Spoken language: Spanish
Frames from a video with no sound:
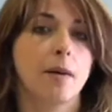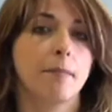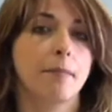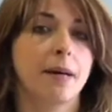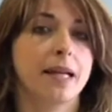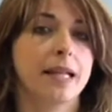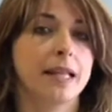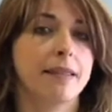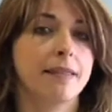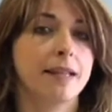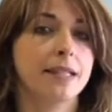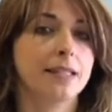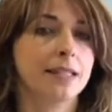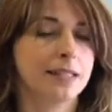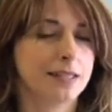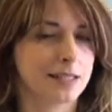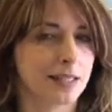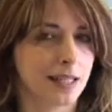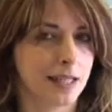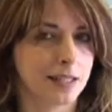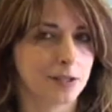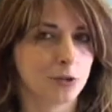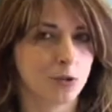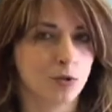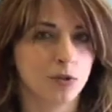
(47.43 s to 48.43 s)
Parece
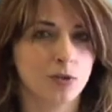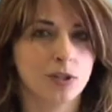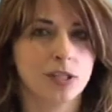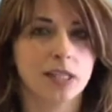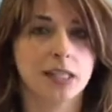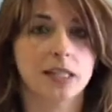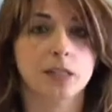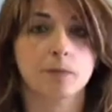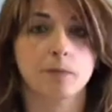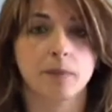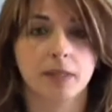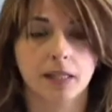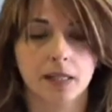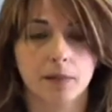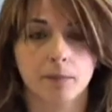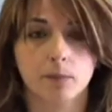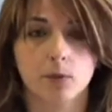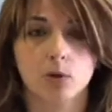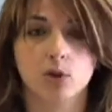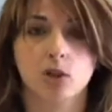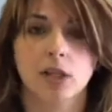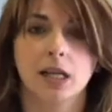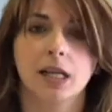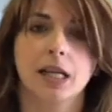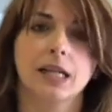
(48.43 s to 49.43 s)
sensato y
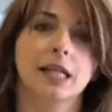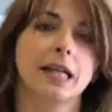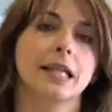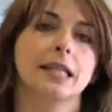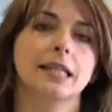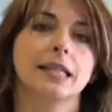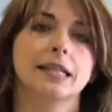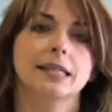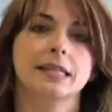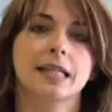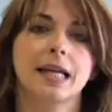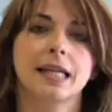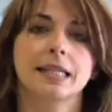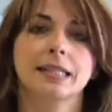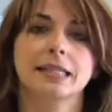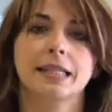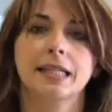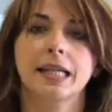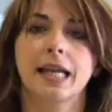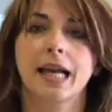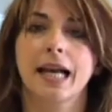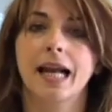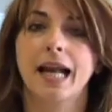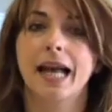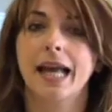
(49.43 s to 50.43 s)
esperemos que la alcaldesa
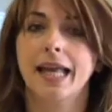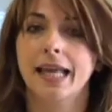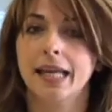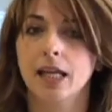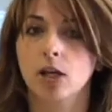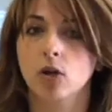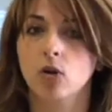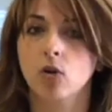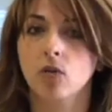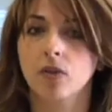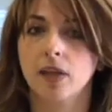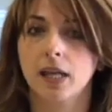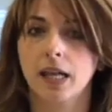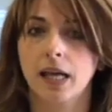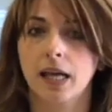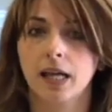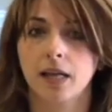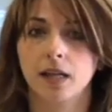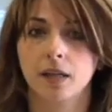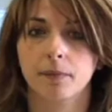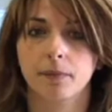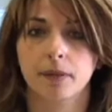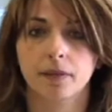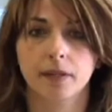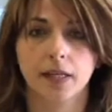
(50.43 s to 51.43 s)
se haga eco de
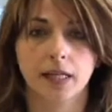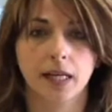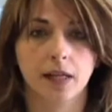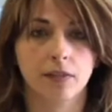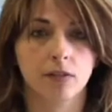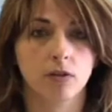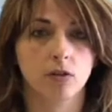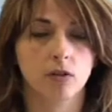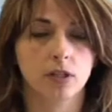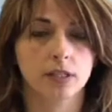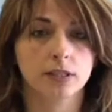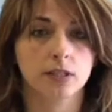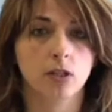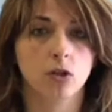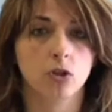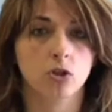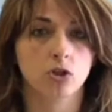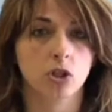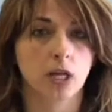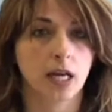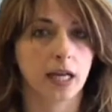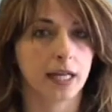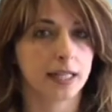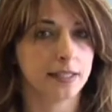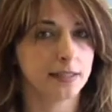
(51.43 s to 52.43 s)
las reivindicaciones de
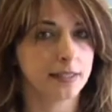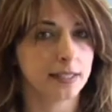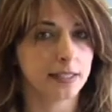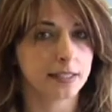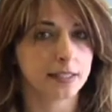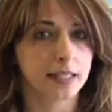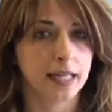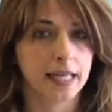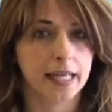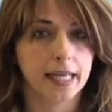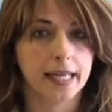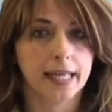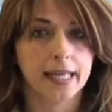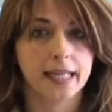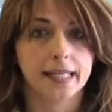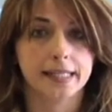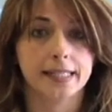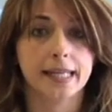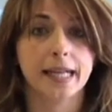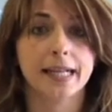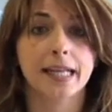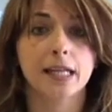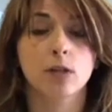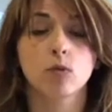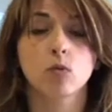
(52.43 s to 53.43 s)
los agentes,
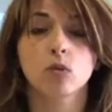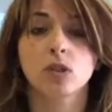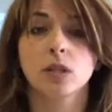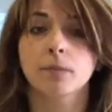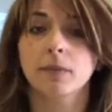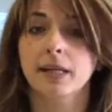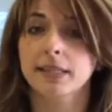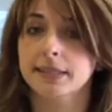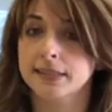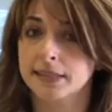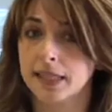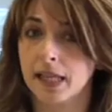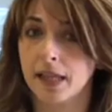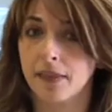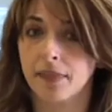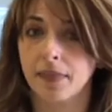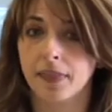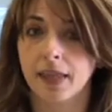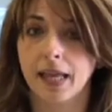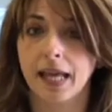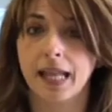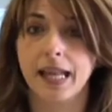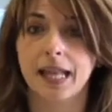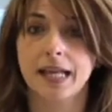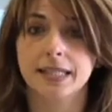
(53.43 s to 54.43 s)
ya que en última
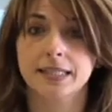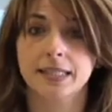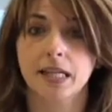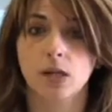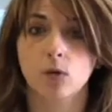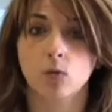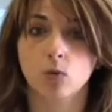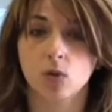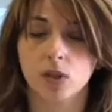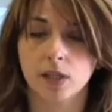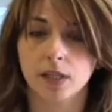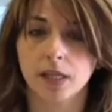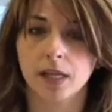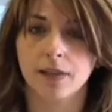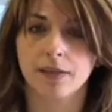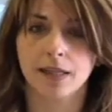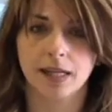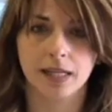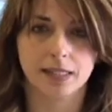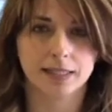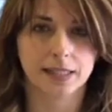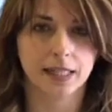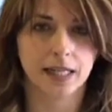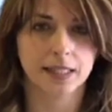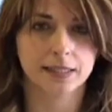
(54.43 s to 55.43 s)
instancia la seguridad de
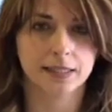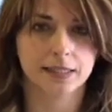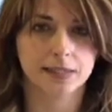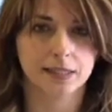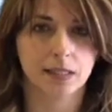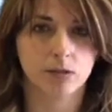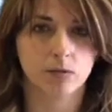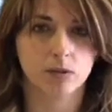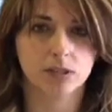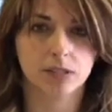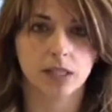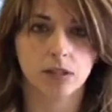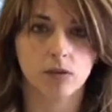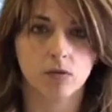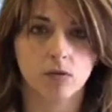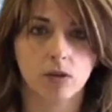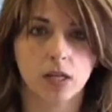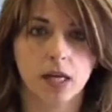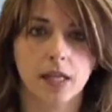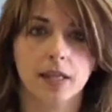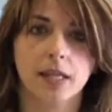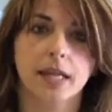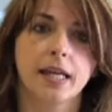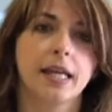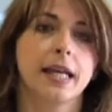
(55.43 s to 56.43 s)
las calles de nuestra
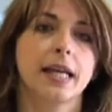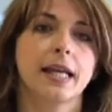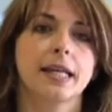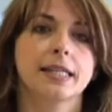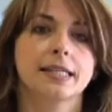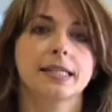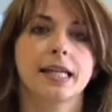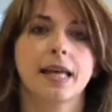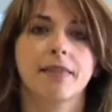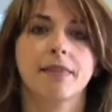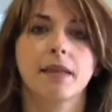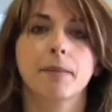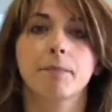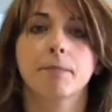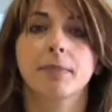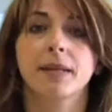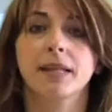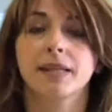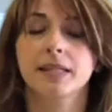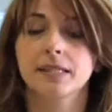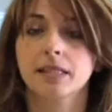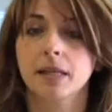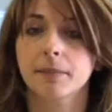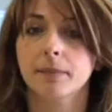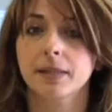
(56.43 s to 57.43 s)
ciudad se hace
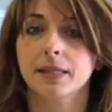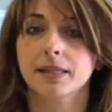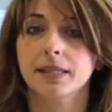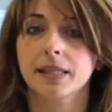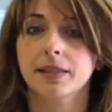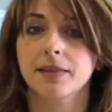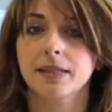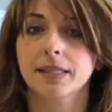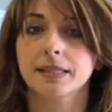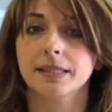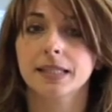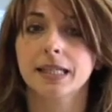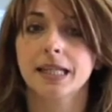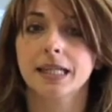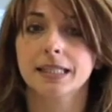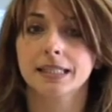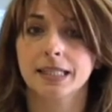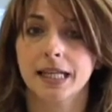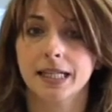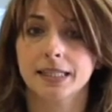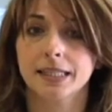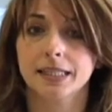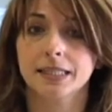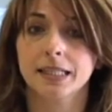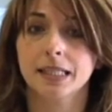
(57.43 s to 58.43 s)
precisamente desde las
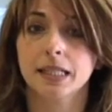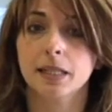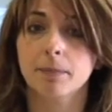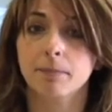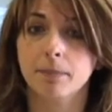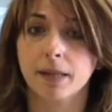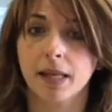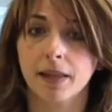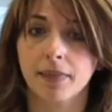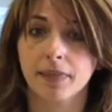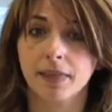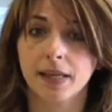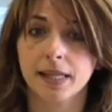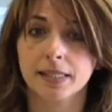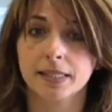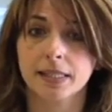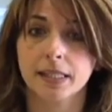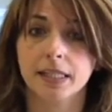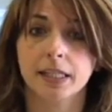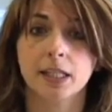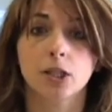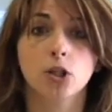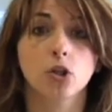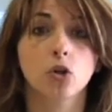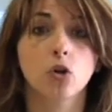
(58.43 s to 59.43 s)
calles y plazas
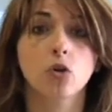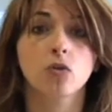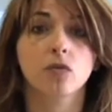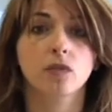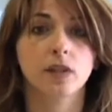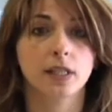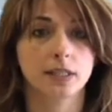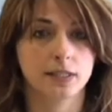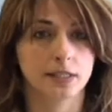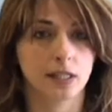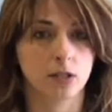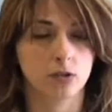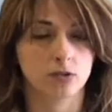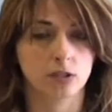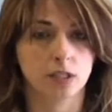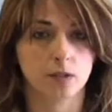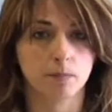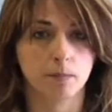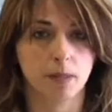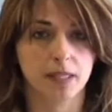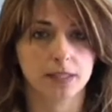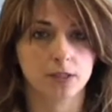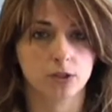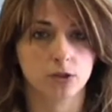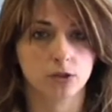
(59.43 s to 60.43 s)
y no desde los
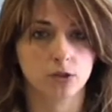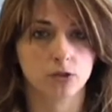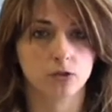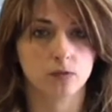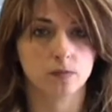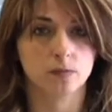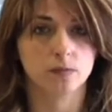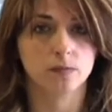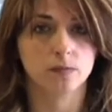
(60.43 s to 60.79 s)
despachos.